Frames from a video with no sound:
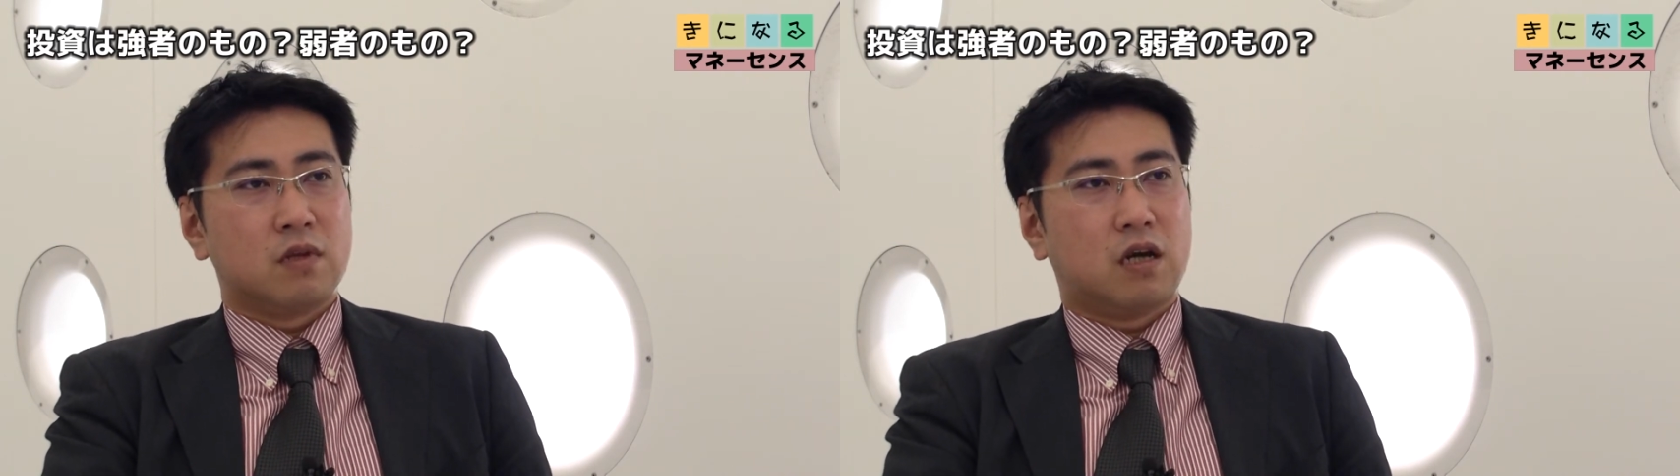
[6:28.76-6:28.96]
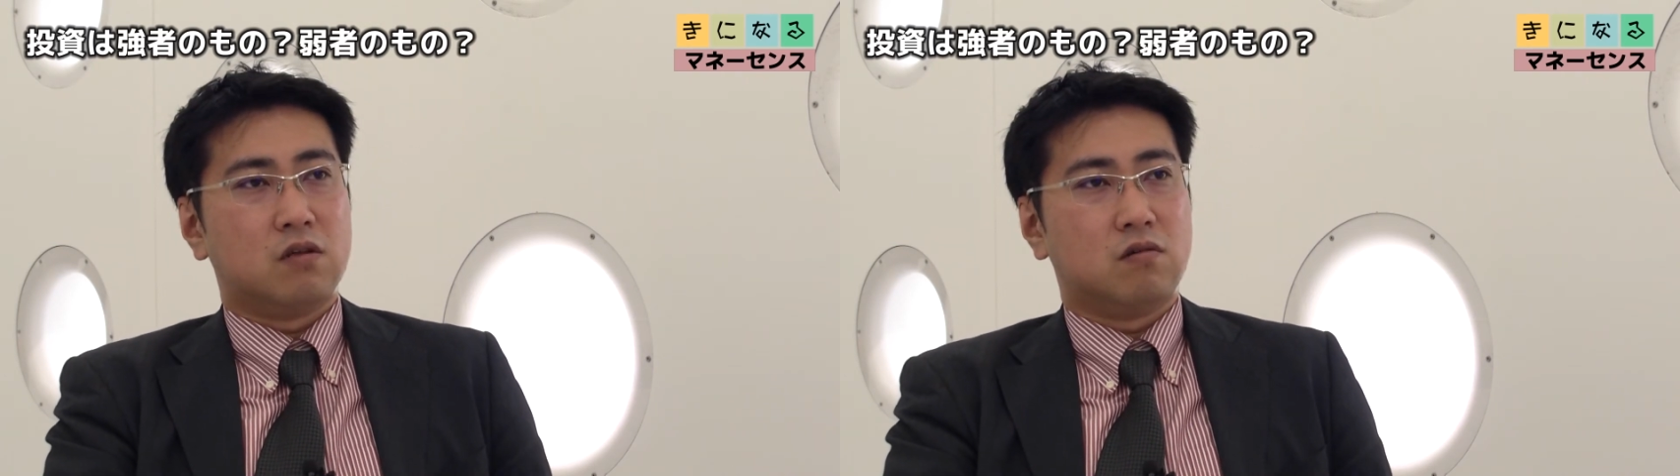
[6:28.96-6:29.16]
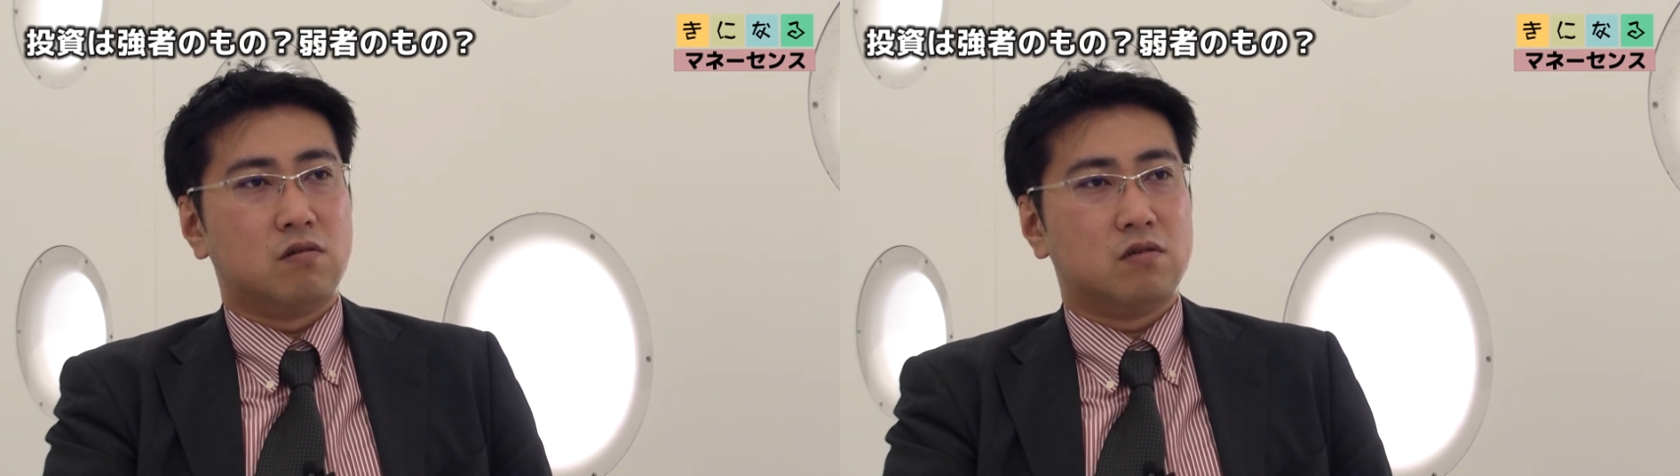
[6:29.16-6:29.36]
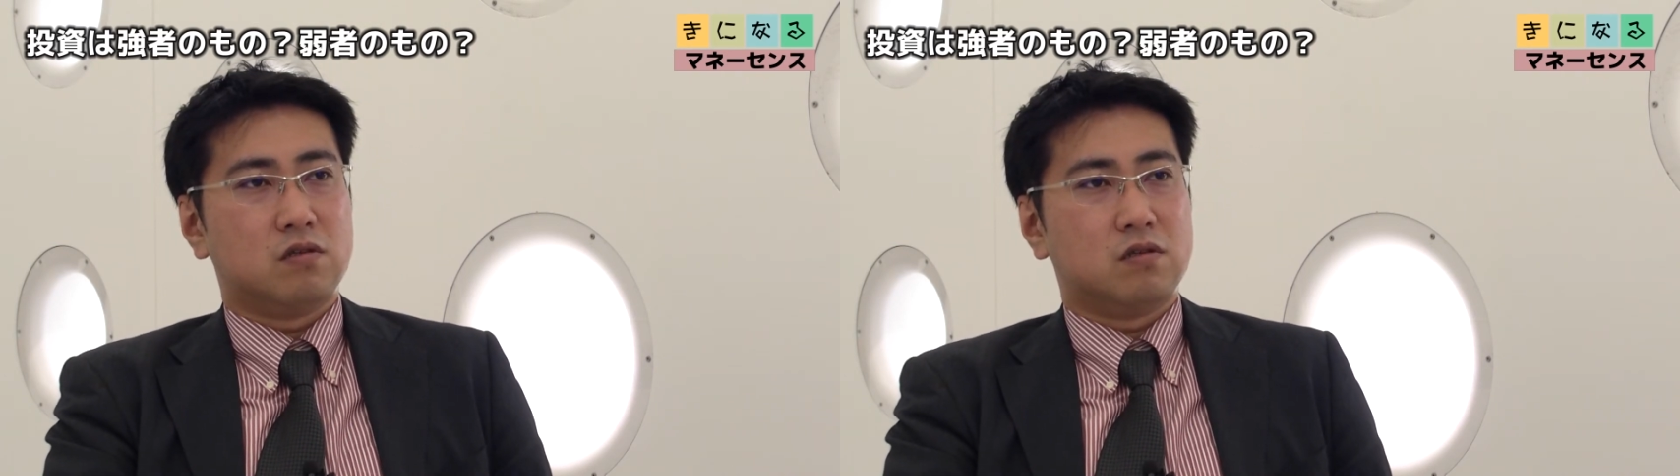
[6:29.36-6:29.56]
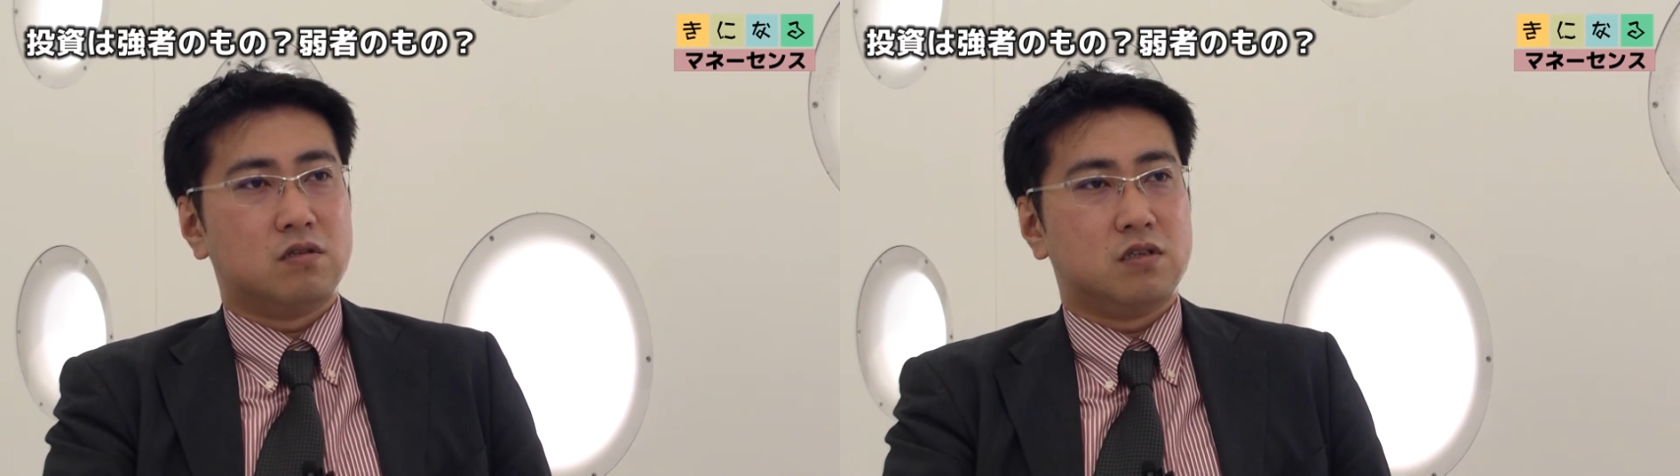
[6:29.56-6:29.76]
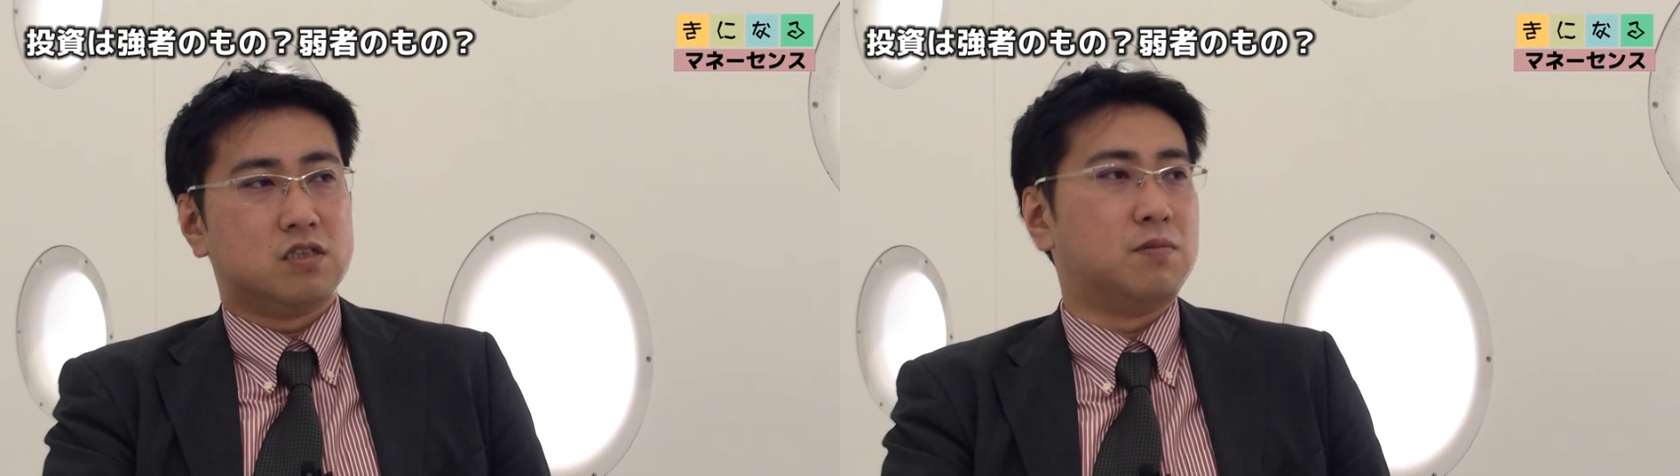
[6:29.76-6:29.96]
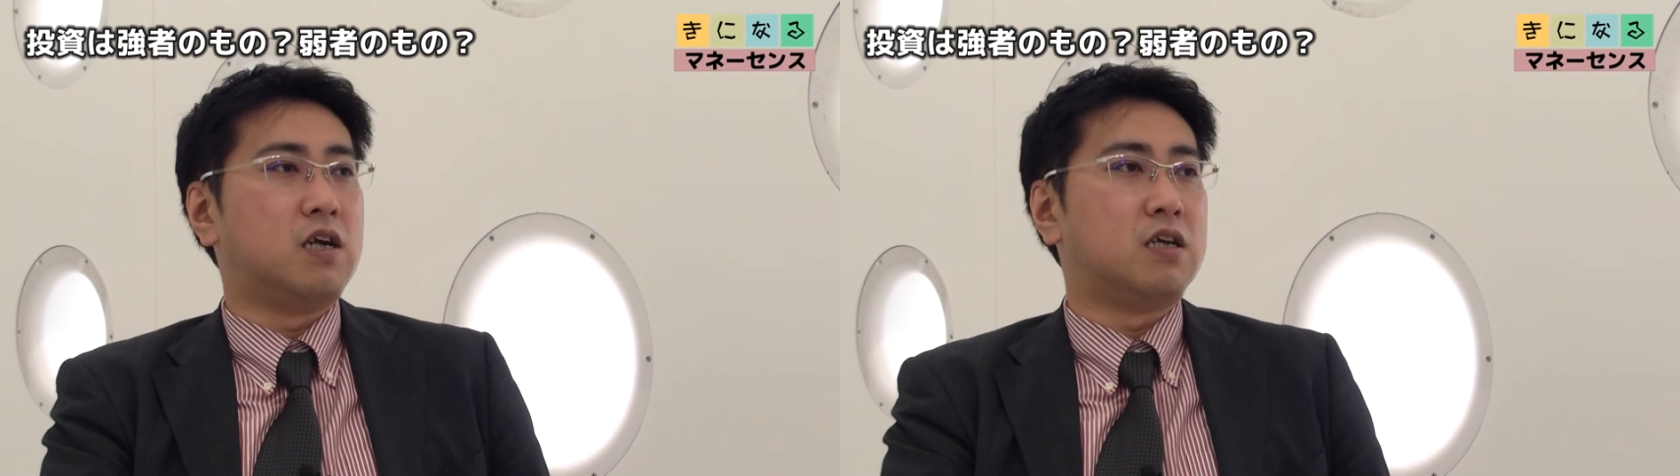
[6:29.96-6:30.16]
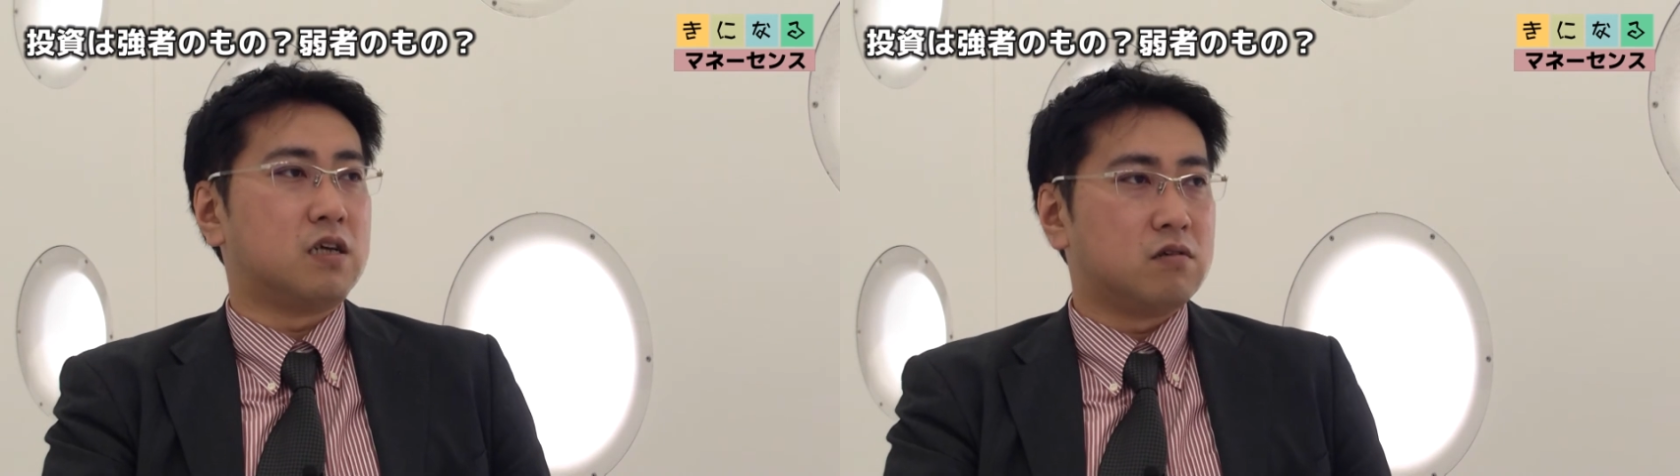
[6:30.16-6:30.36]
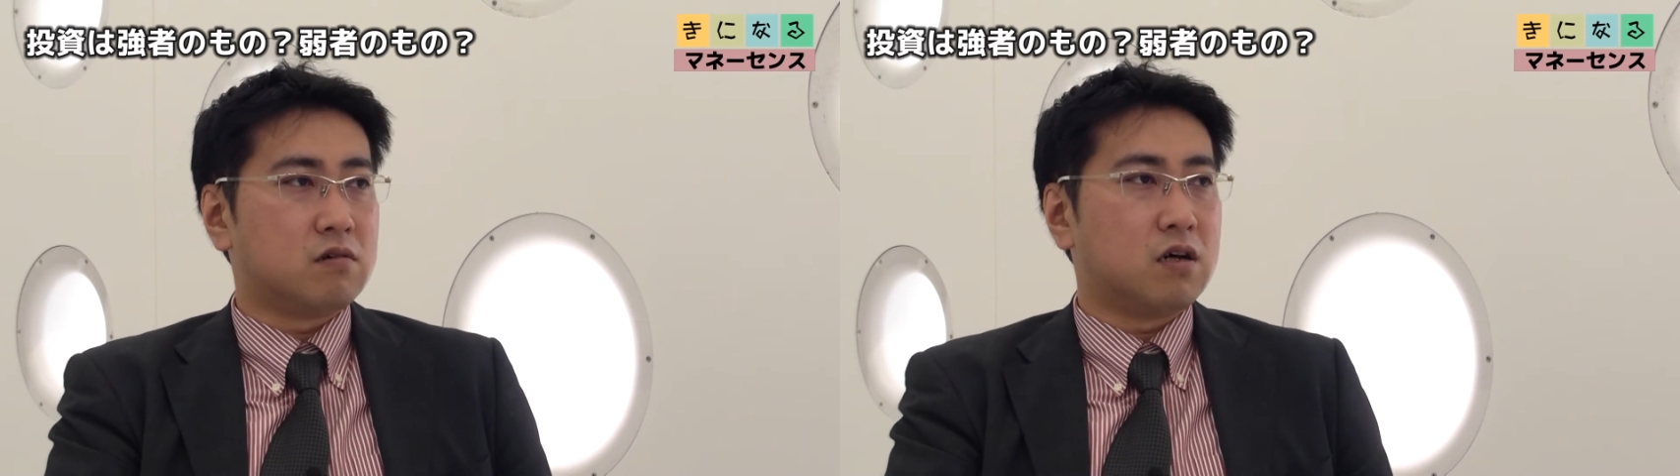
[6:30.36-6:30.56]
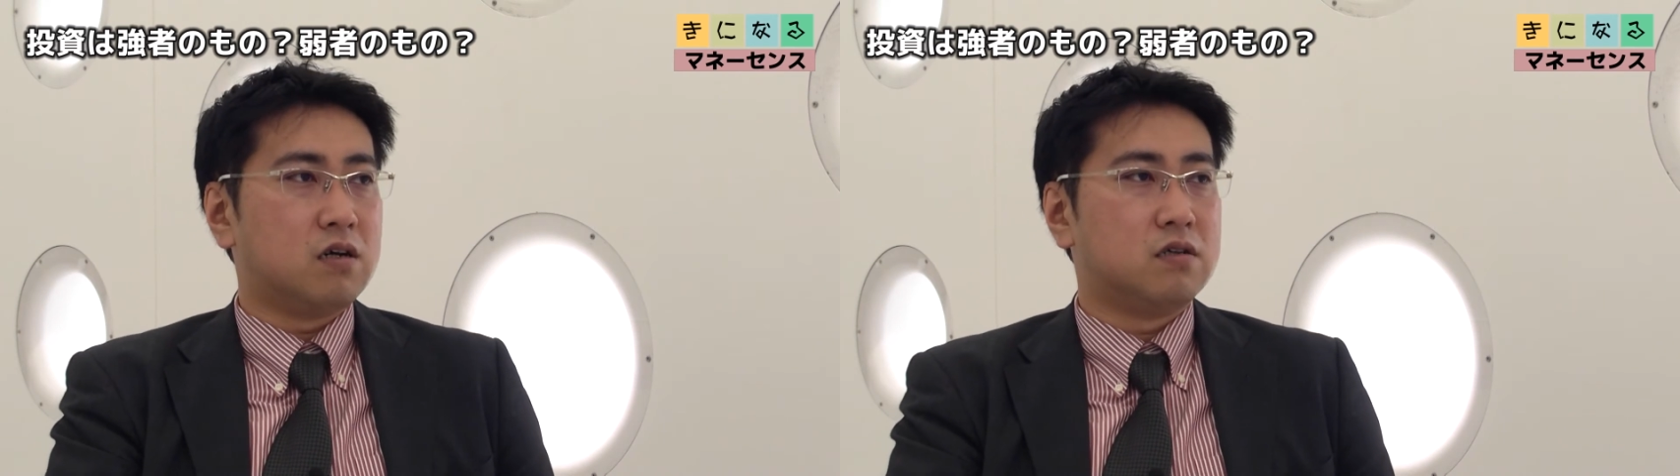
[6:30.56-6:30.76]
あのいじめられたりと
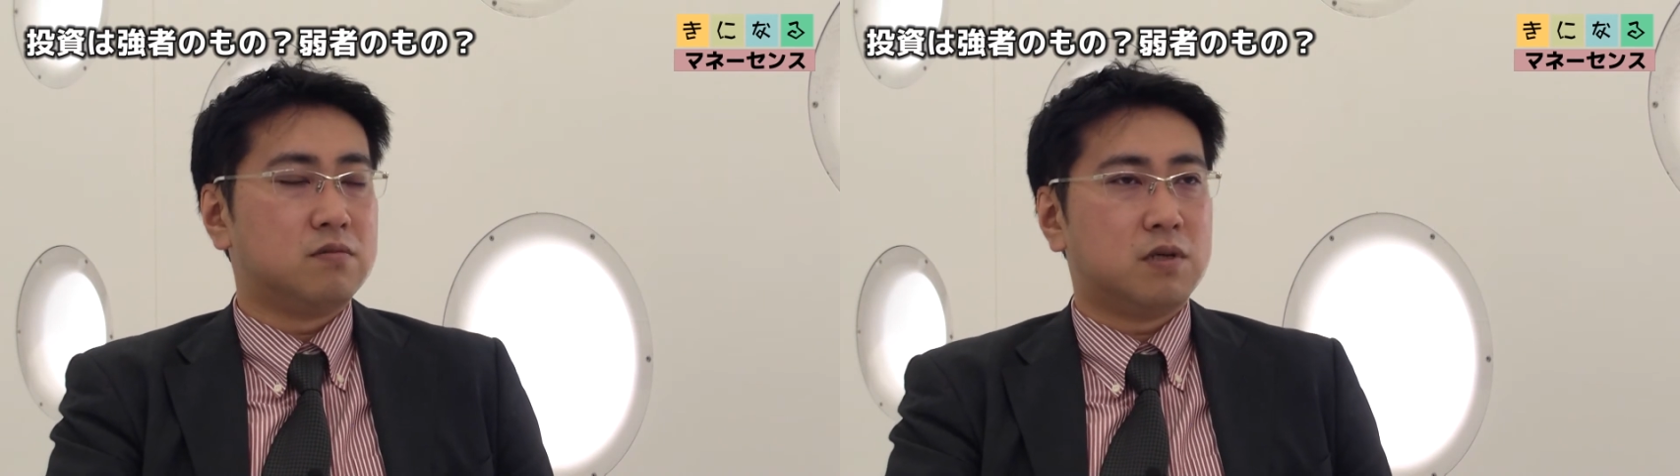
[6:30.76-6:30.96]
か、はいはい、